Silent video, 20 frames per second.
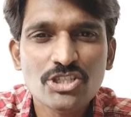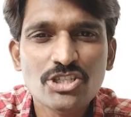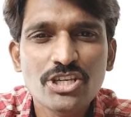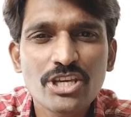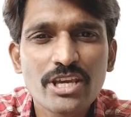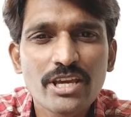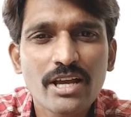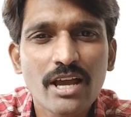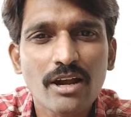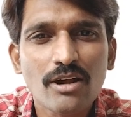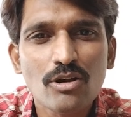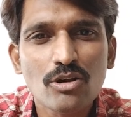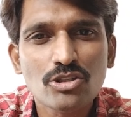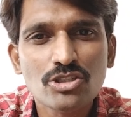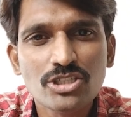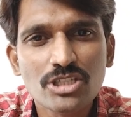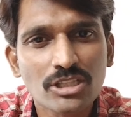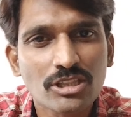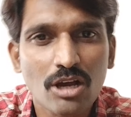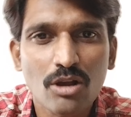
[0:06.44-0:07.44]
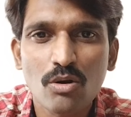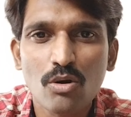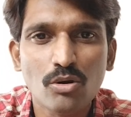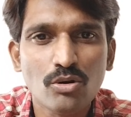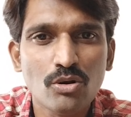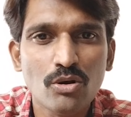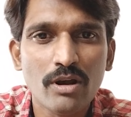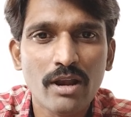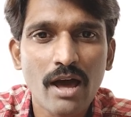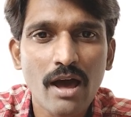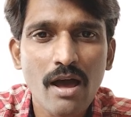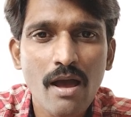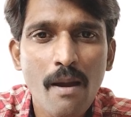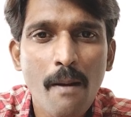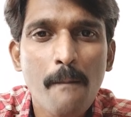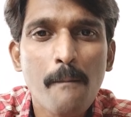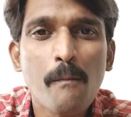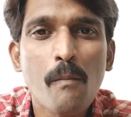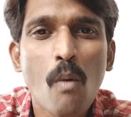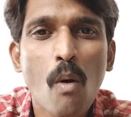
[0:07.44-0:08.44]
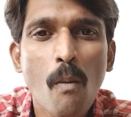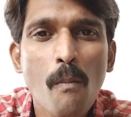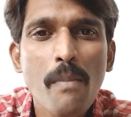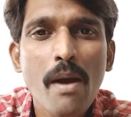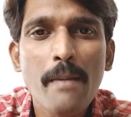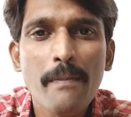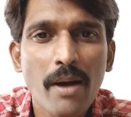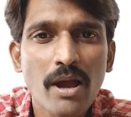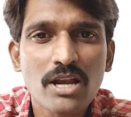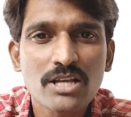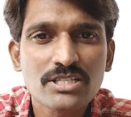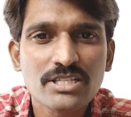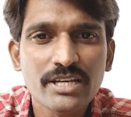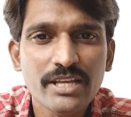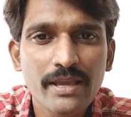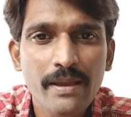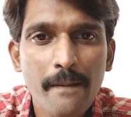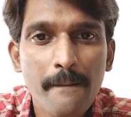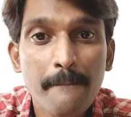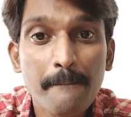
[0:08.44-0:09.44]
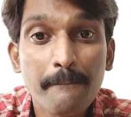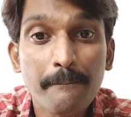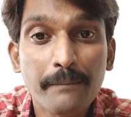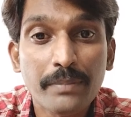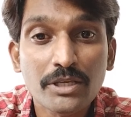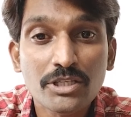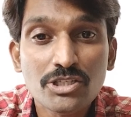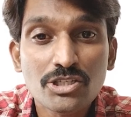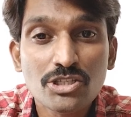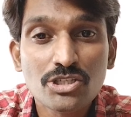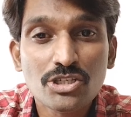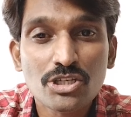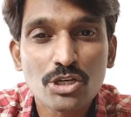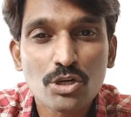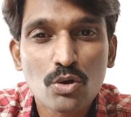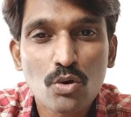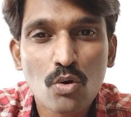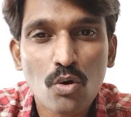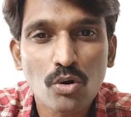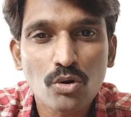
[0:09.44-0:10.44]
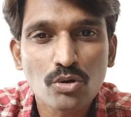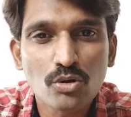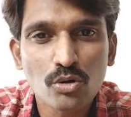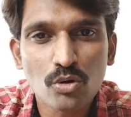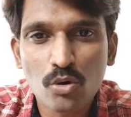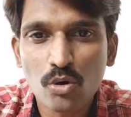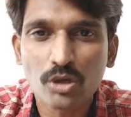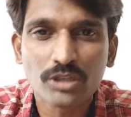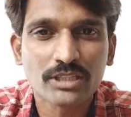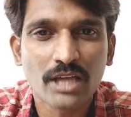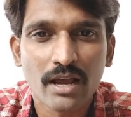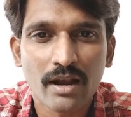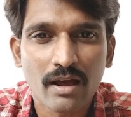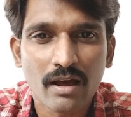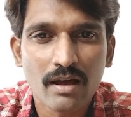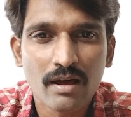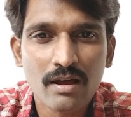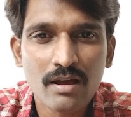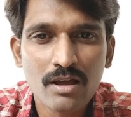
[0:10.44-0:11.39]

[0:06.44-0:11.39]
చీకట్లో చిత కొట్టుల్లా ముంబై బౌలర్స్ని పిచ్చి కొట్టులు కొడతారా